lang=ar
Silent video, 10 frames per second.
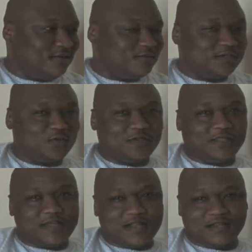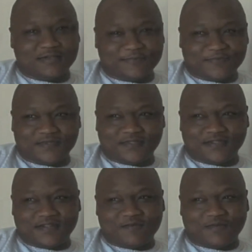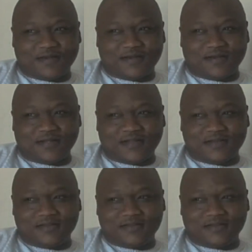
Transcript: بالزوجة الثانية كما يعني